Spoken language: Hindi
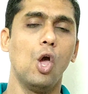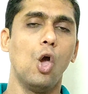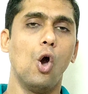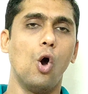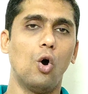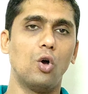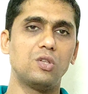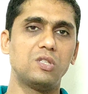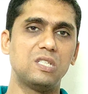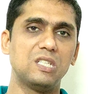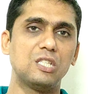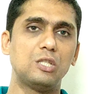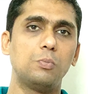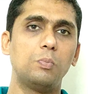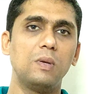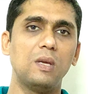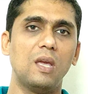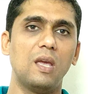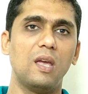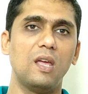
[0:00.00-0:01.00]
और जिस भी
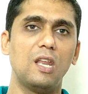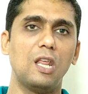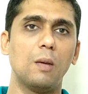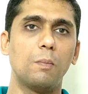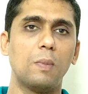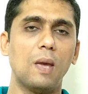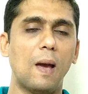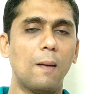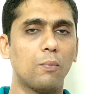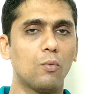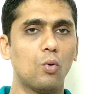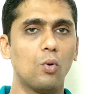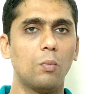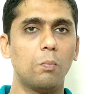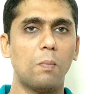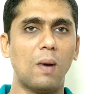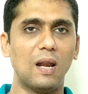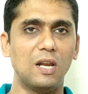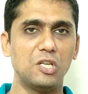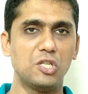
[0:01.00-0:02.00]
एरिया पे आपको
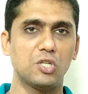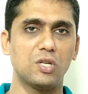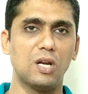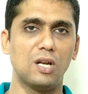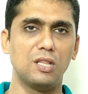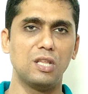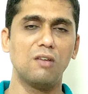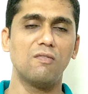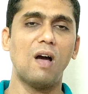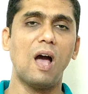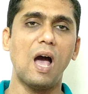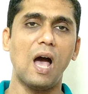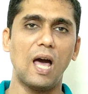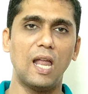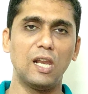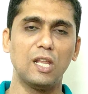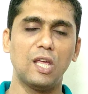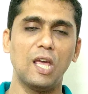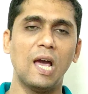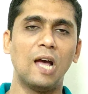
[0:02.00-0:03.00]
मालिश करनी है वहाँ
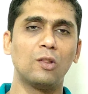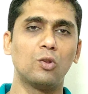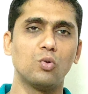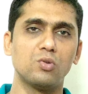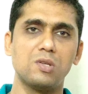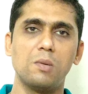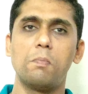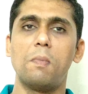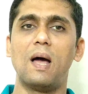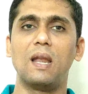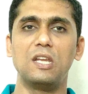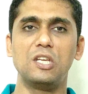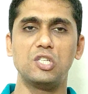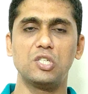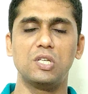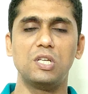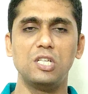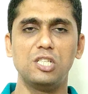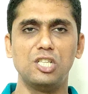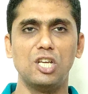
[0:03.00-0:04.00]
हल्के हाथों से मालिश
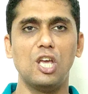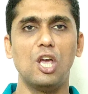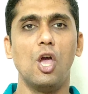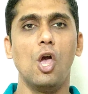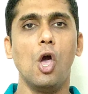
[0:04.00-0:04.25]
कीजिए